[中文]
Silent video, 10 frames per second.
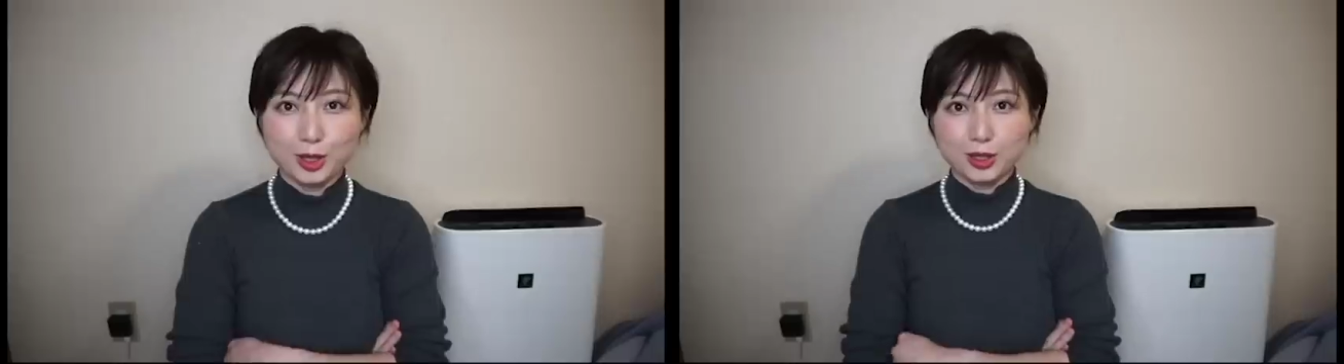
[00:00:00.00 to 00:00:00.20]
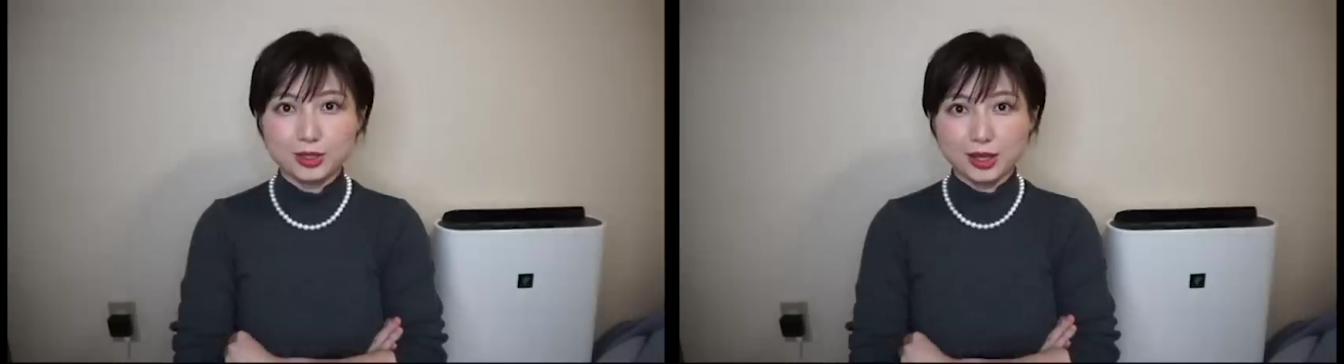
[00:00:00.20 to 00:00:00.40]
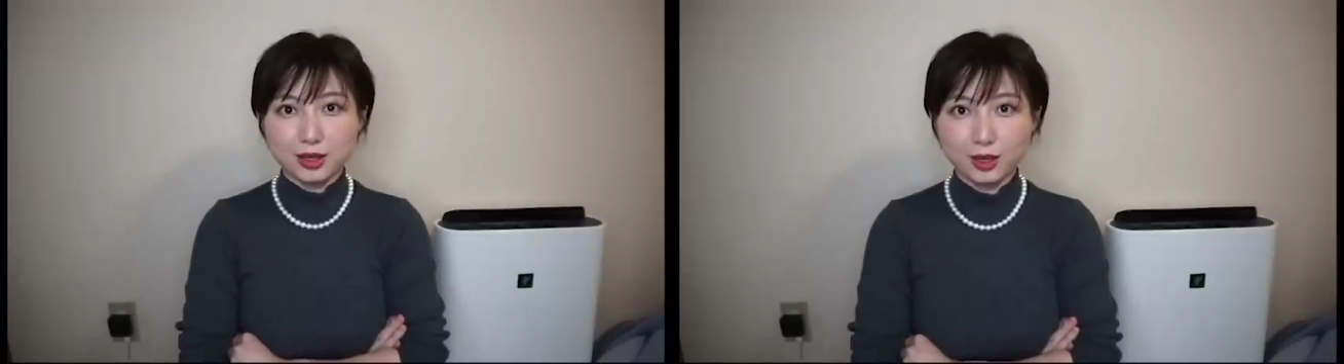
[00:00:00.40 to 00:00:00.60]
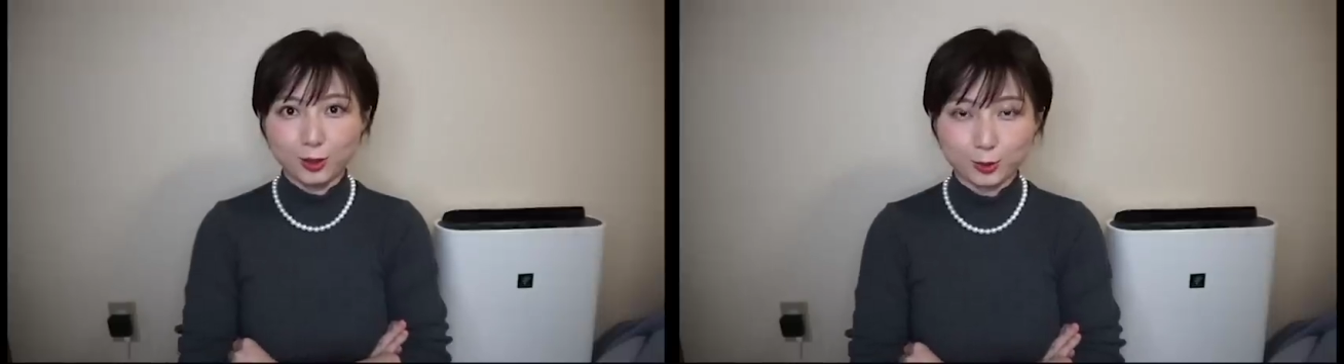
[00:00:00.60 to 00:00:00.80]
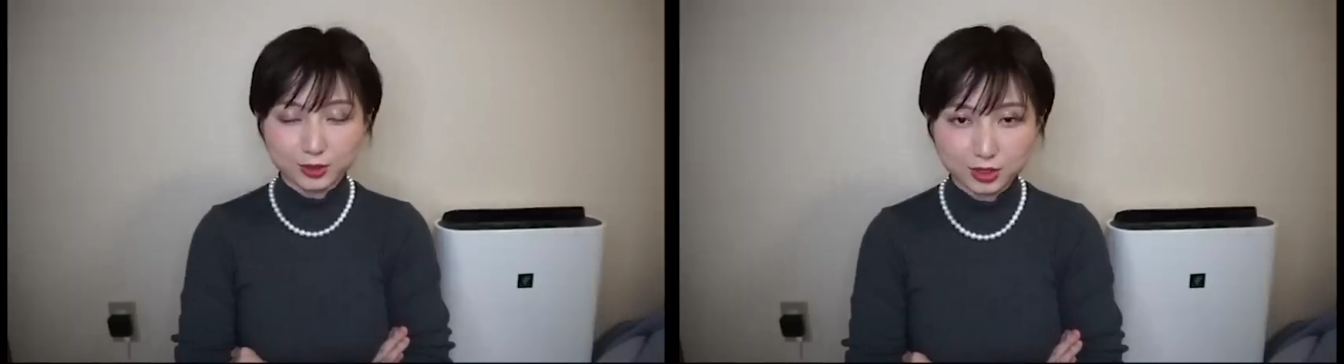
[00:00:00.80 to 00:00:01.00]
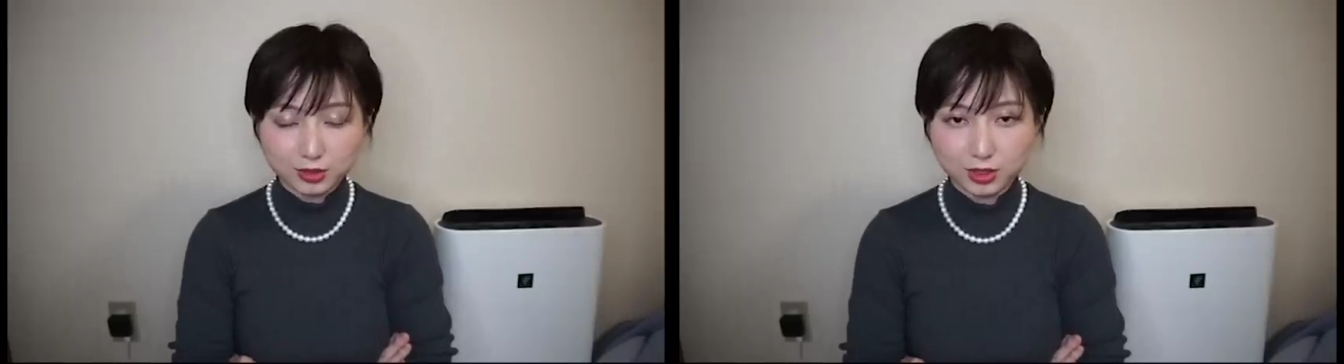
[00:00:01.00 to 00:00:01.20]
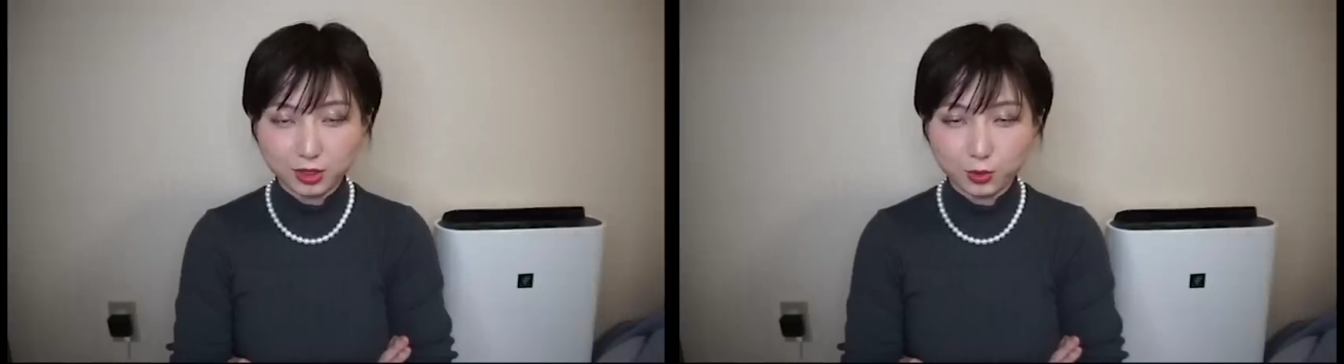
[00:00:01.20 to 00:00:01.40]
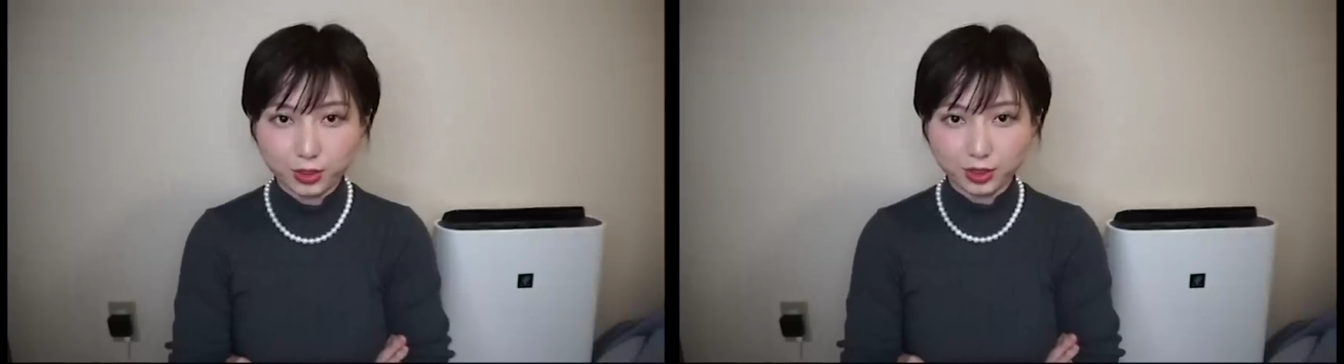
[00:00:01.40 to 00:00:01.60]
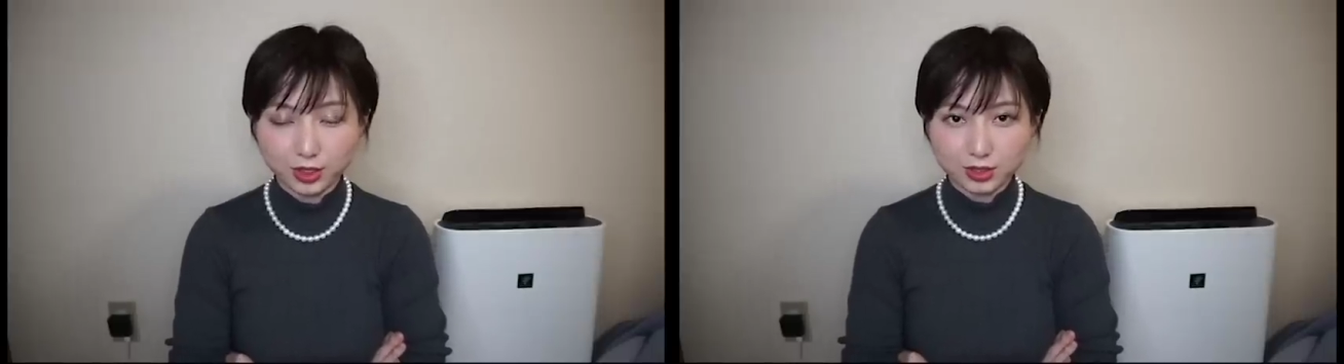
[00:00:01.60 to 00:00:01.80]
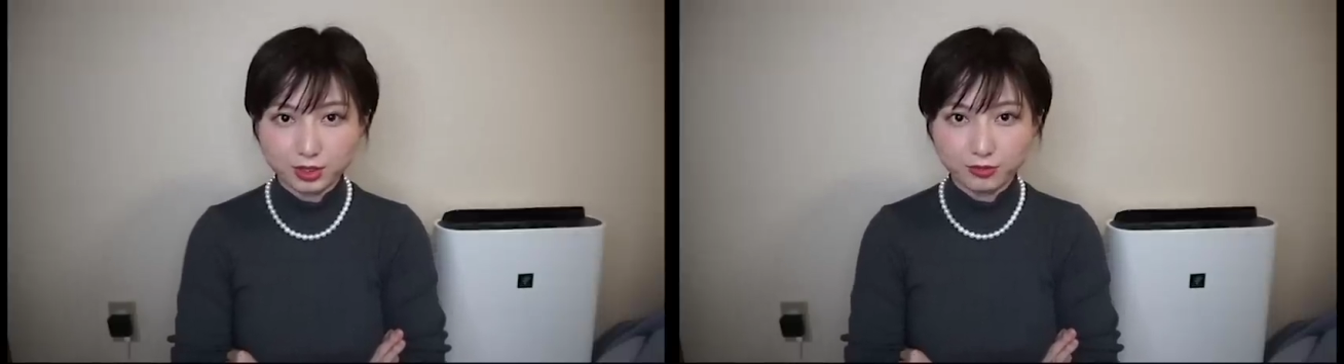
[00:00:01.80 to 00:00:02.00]
大家好，今天我给
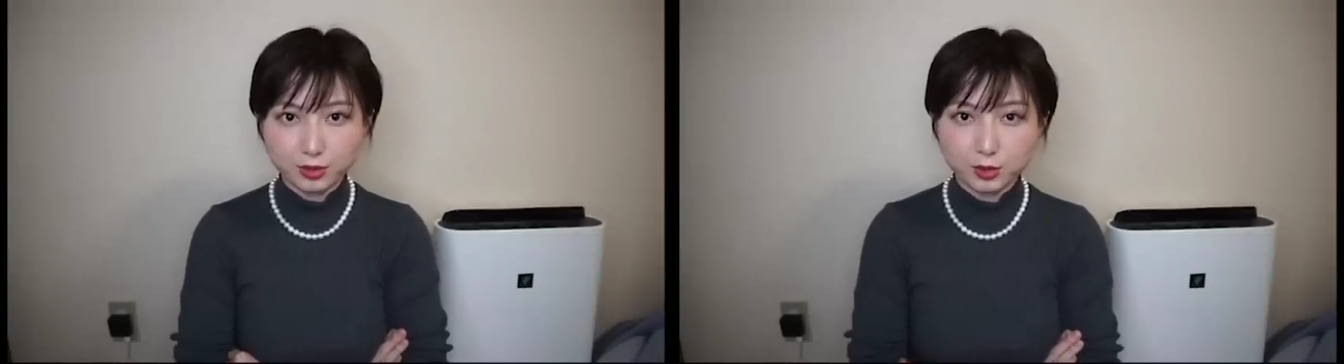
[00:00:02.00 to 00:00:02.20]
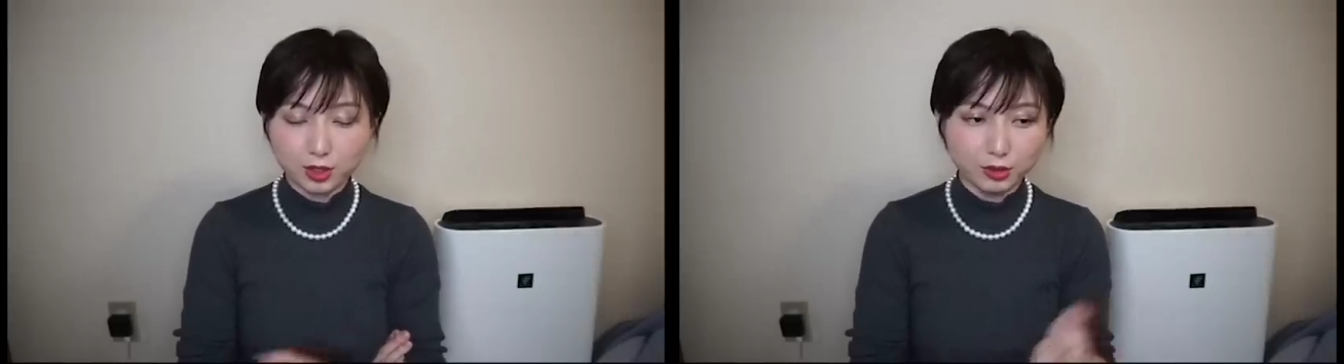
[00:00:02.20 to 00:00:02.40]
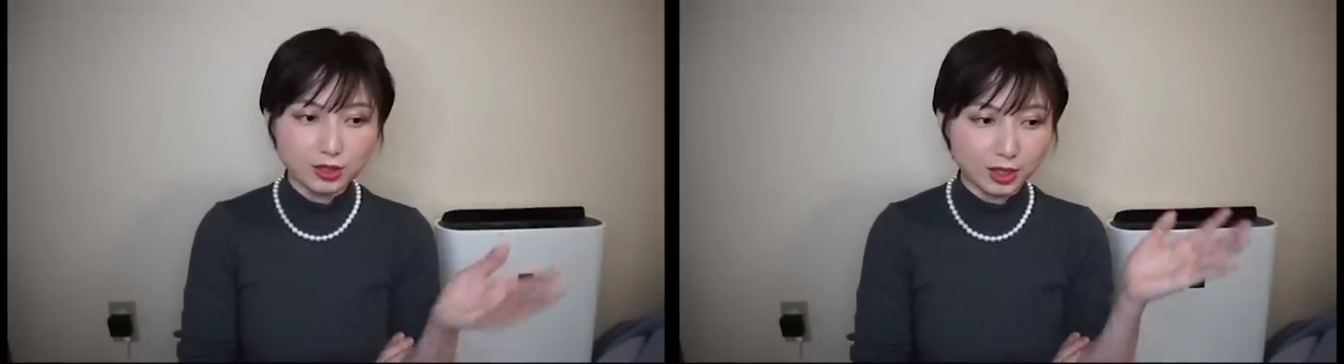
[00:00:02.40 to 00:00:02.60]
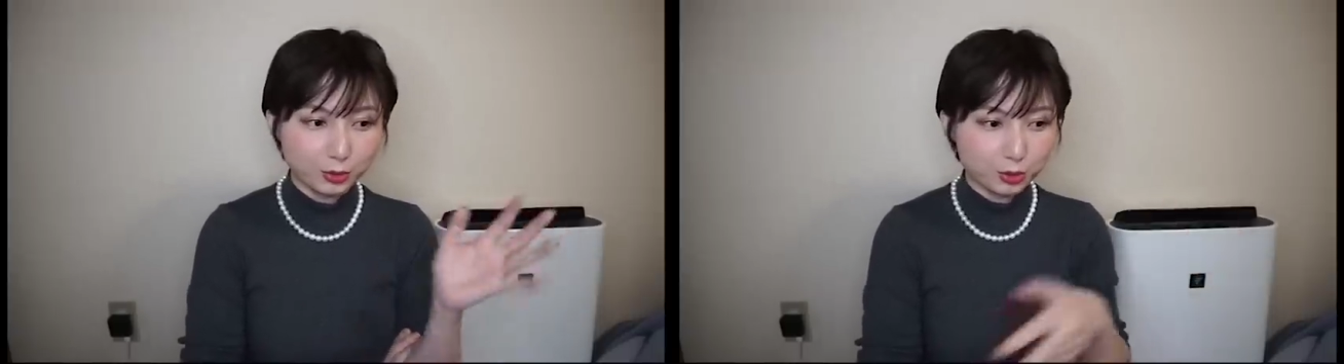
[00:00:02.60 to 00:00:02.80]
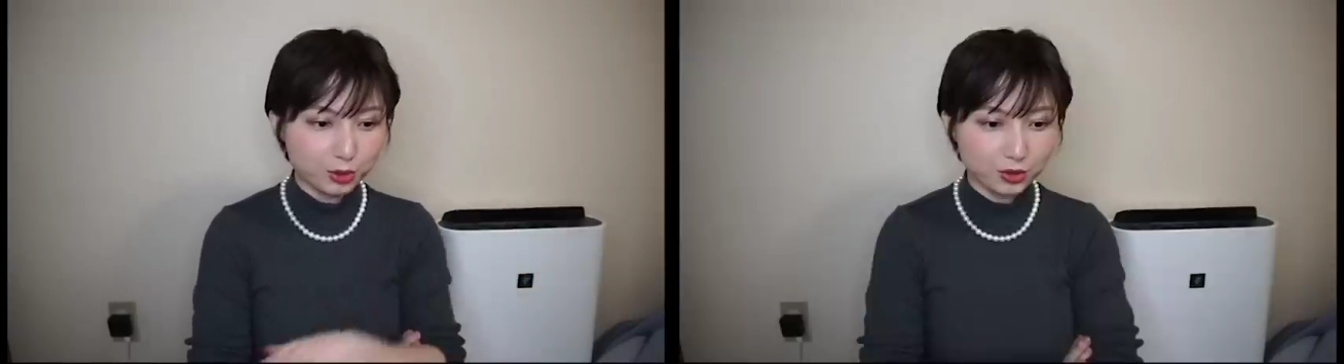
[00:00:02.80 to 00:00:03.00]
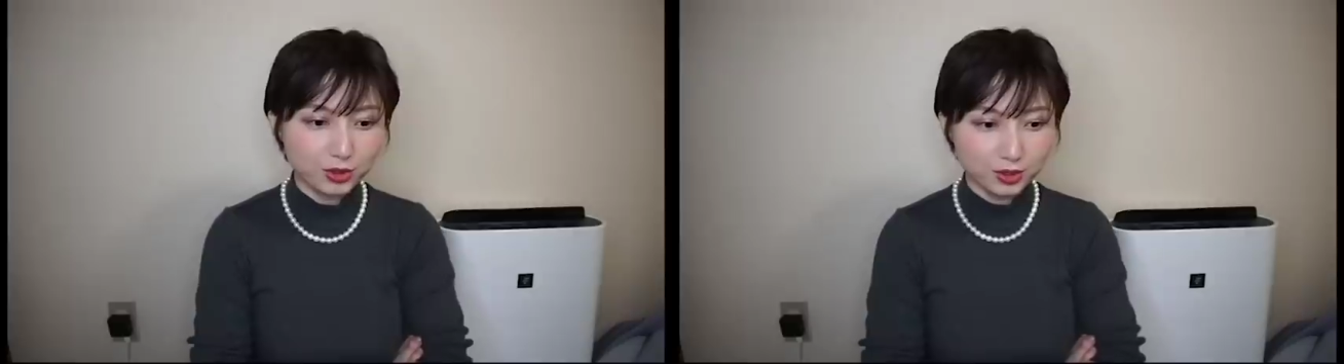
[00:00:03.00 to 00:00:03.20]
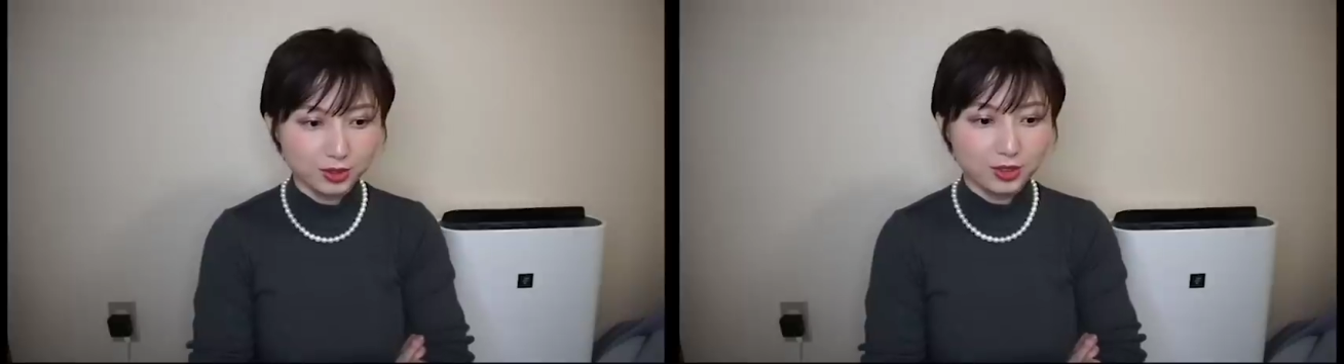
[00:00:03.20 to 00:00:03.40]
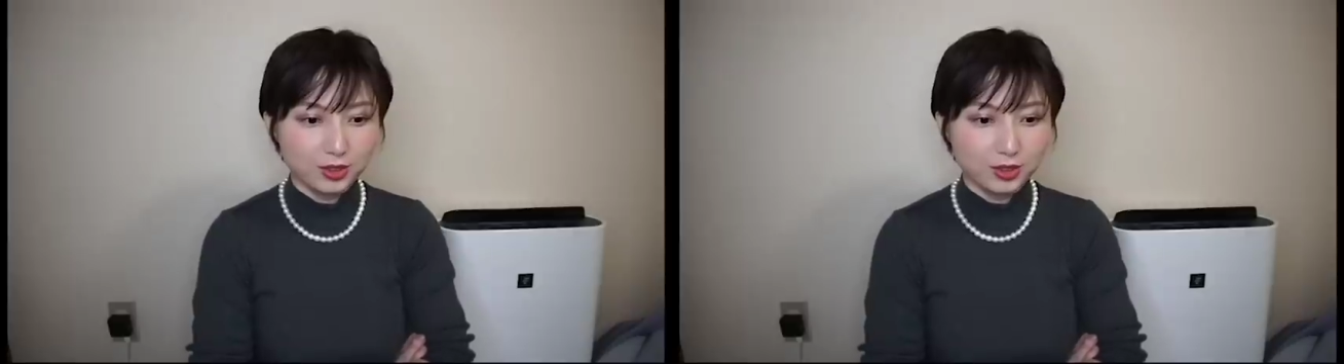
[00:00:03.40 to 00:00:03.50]
大家分享一下，就是